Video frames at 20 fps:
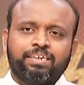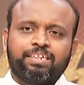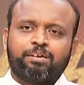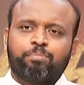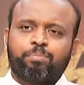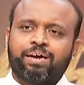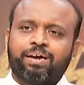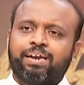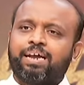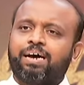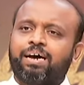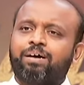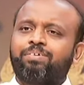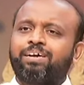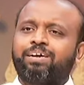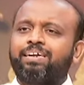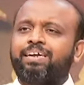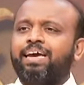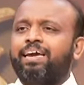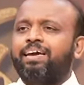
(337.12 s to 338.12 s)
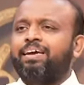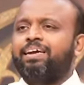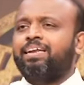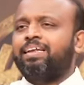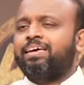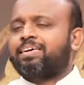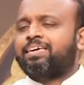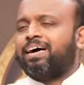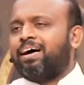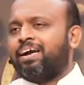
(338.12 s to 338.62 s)
இந்த மன்னாவை
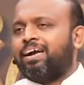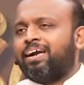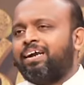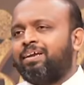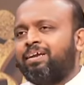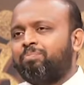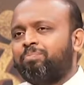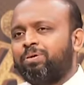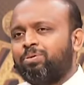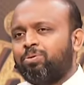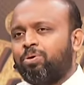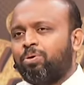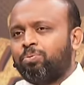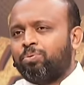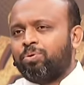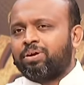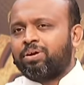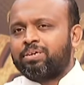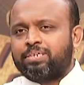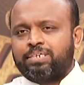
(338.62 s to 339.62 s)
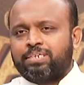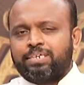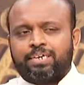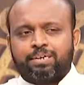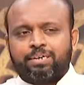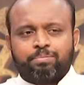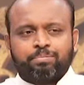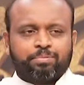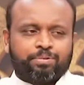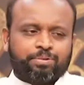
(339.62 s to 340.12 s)
டெய்லி காலையில் போய் ஒவ்வொரு
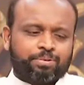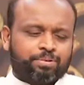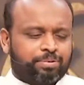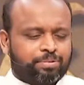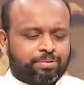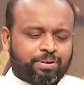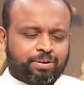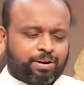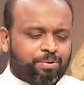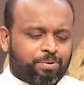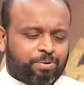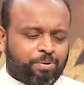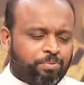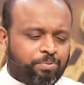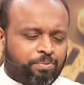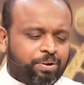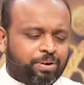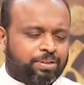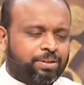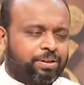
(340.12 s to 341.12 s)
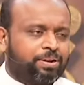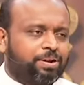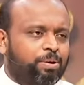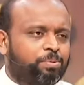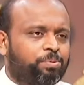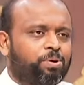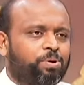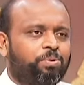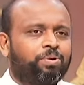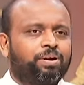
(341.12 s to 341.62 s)
ஜனம் ஒவ்வொருத்தரும்
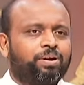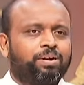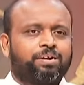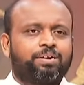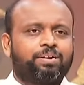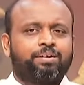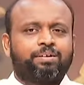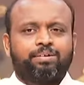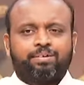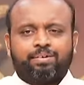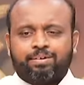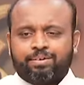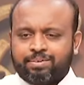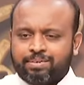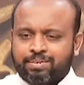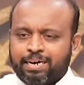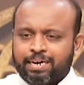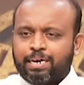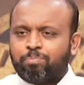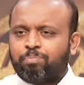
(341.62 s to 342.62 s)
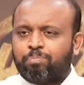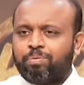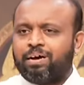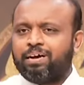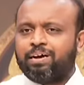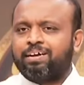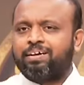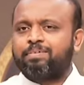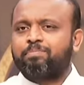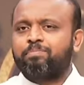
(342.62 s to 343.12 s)
அவங்கவுங்களுக்குன்னு
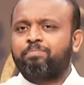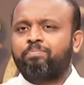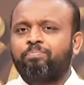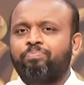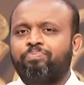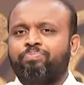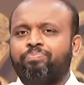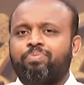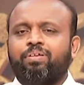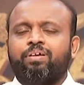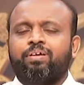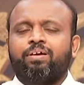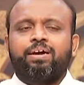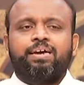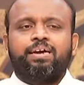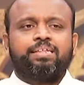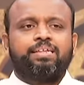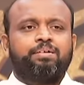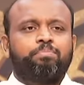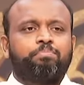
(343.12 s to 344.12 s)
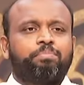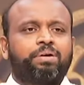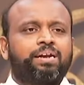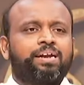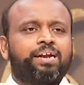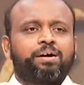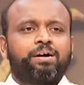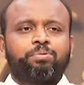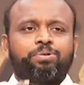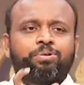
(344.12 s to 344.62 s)
எடுப்பாங்க இந்த
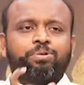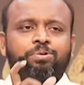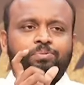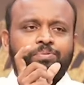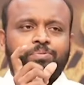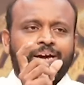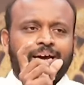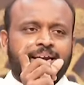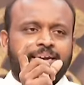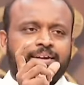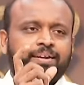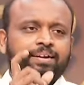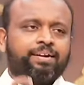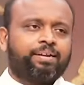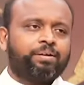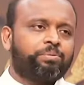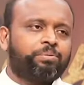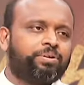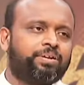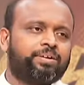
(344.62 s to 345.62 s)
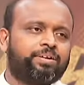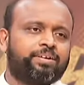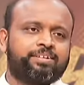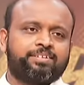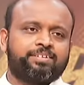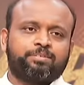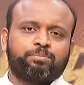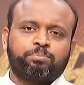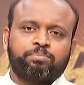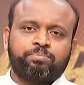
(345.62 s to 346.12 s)
மன்னாவுக்கு ஒரு வேலிடிட்டி உண்டு
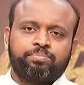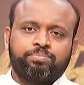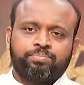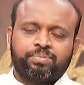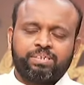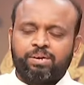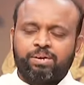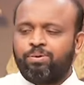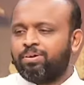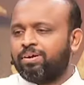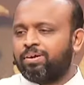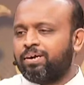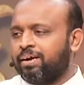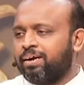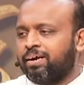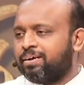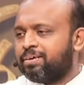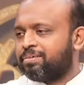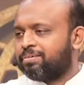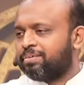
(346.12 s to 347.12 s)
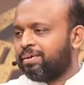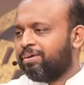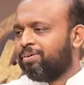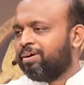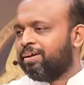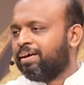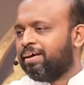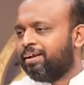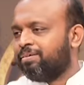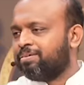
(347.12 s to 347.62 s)
எவ்வளோ நாள்
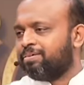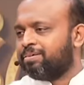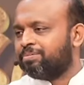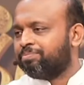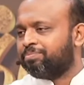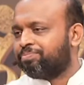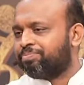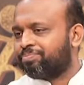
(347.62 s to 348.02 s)
எவ்வளோ நேரம்